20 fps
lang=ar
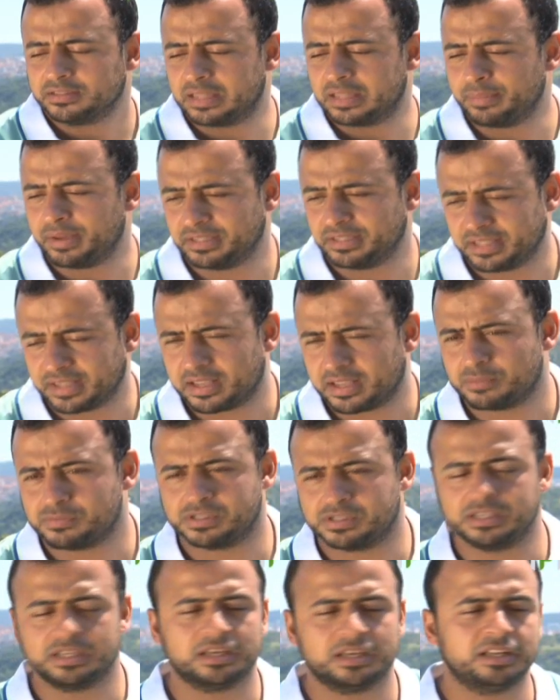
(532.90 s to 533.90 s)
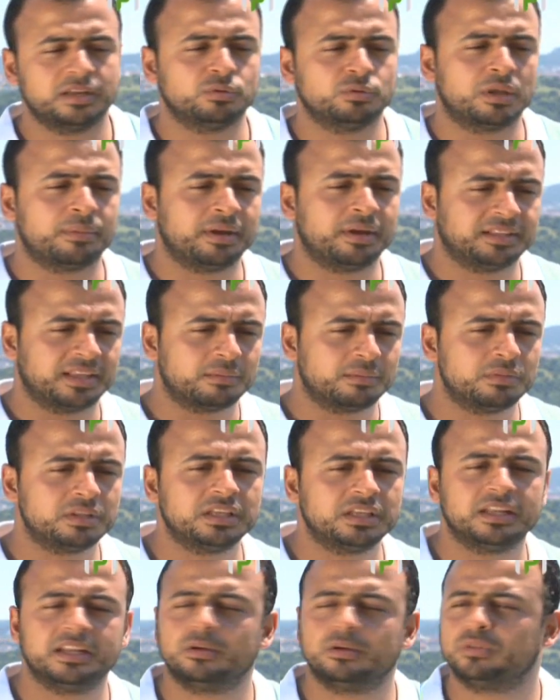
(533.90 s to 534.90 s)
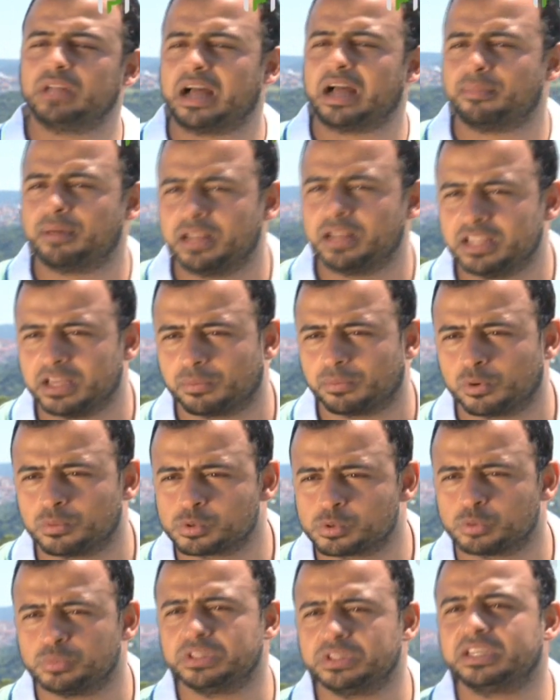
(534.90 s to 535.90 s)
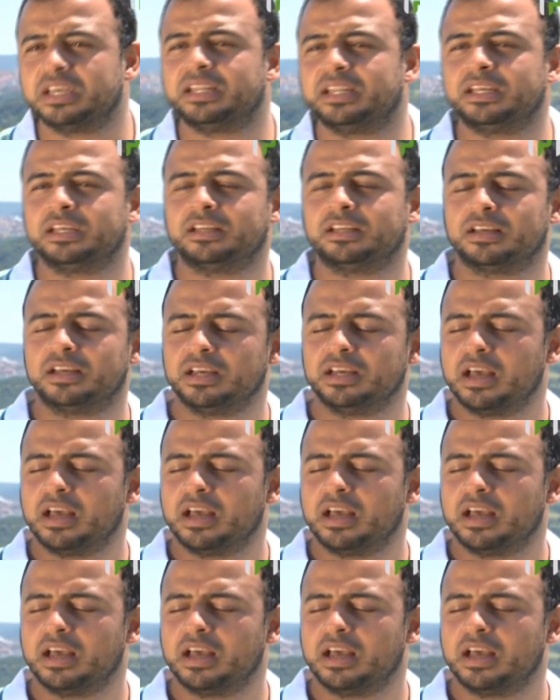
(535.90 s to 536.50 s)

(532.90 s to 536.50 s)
ده محتاج 50 جنيه وده محتاج 100 جنيه وده عمليه ب 500 جنيه